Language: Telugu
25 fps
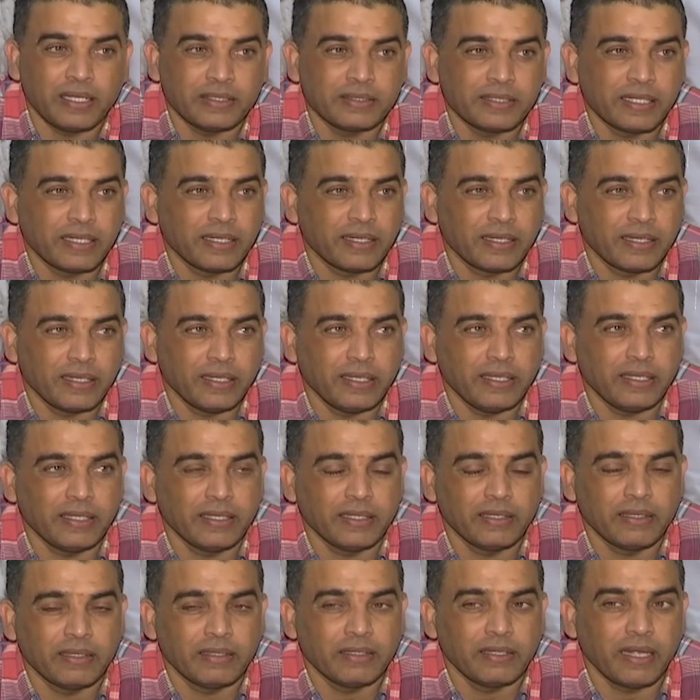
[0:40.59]
లెజెండరీ
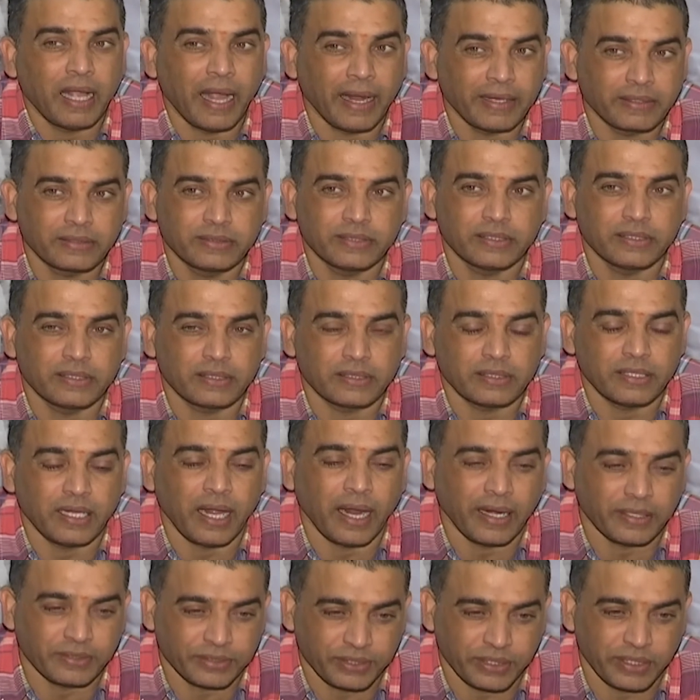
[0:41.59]
యాక్టర్
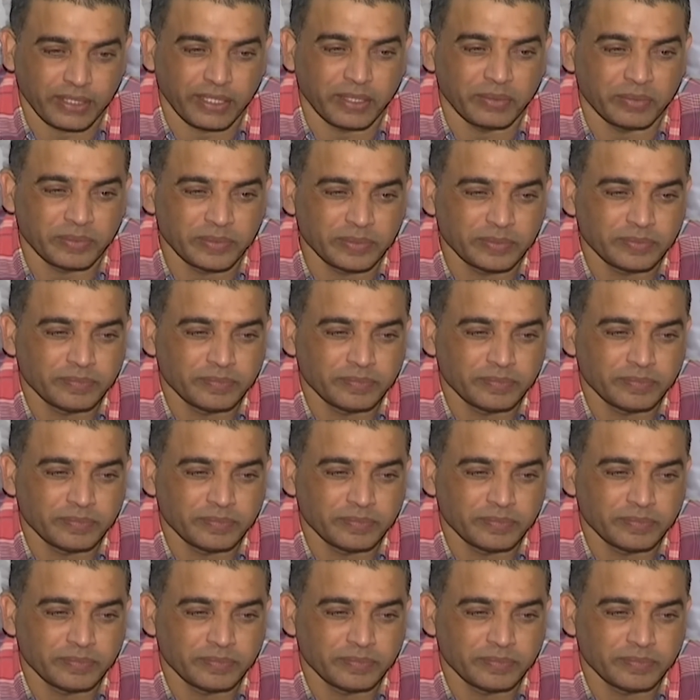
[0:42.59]
యాక్ట్ చేయడం